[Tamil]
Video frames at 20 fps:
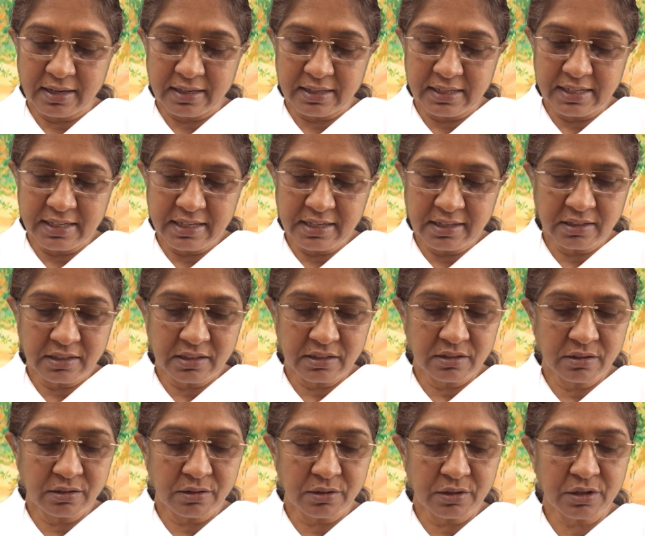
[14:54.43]

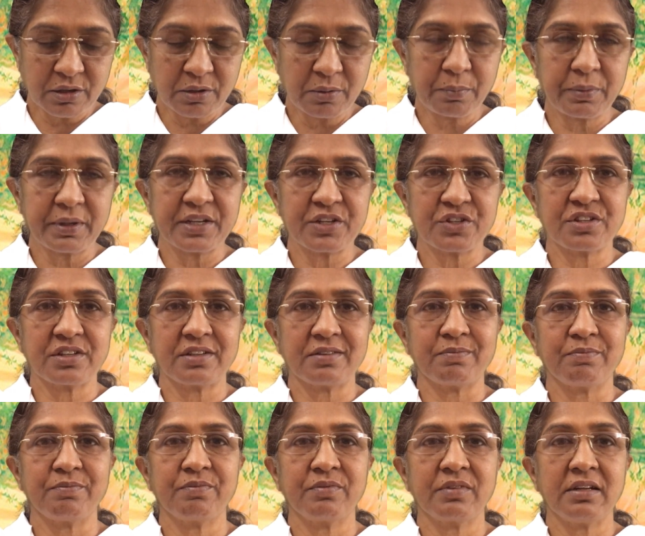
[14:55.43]
அழியாத
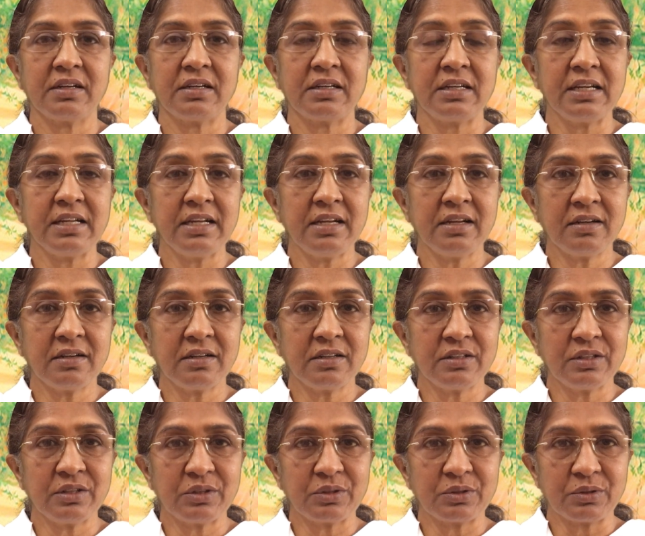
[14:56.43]
ஆக்குபேஷன்
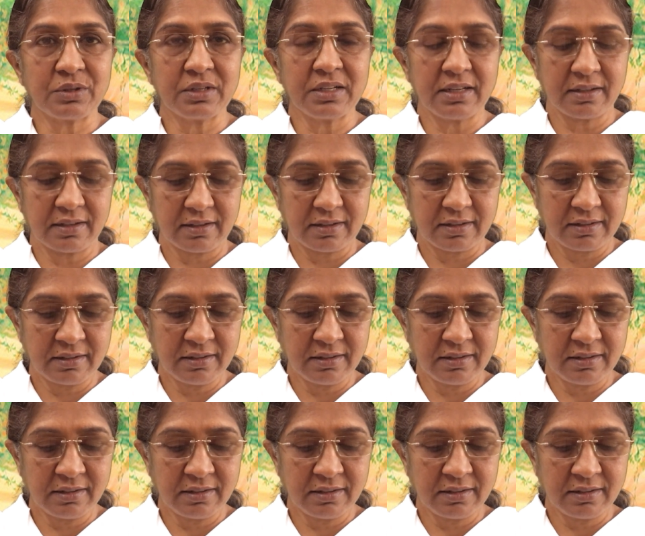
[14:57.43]
அழியாத தொழில்